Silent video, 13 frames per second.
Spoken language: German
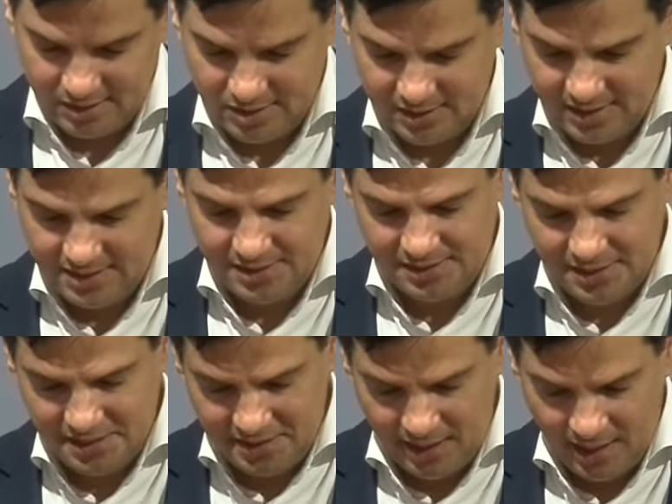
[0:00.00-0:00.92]
Also das ist
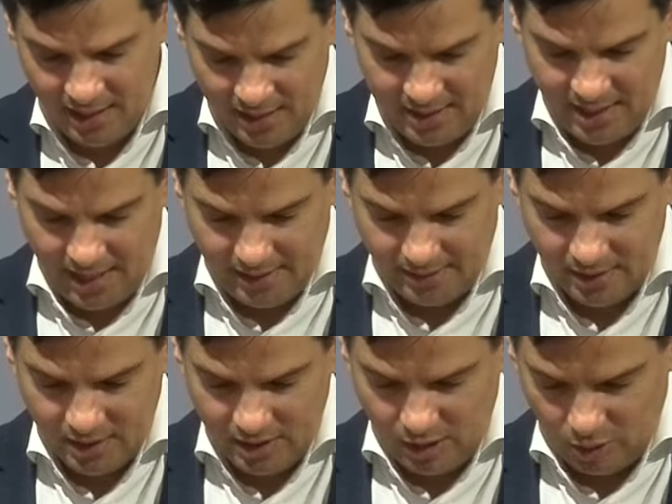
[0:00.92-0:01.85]
sicher kein
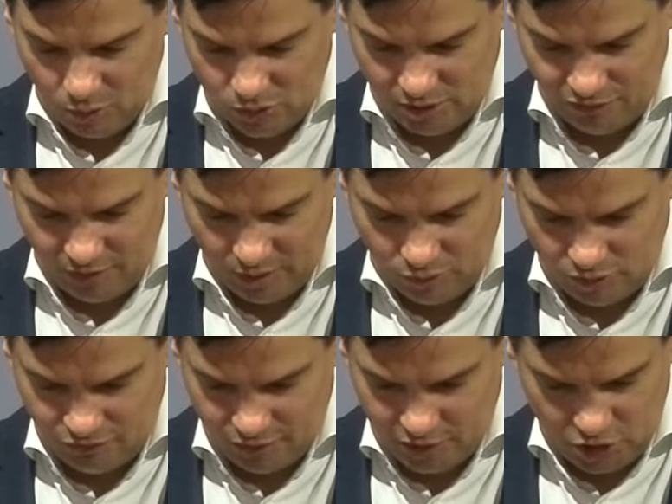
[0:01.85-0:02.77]
großer
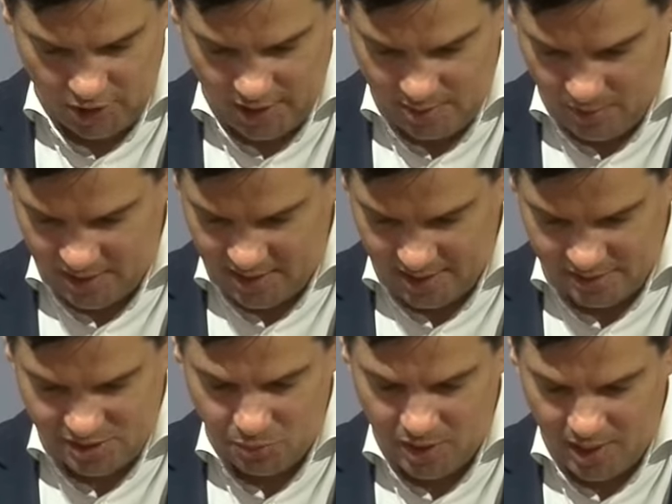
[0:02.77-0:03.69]
Verlust für die Steiermark,
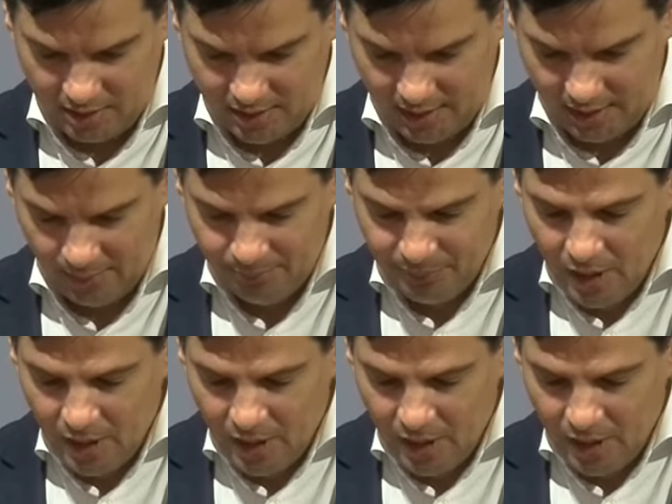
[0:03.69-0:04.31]
ganz im Gegenteil.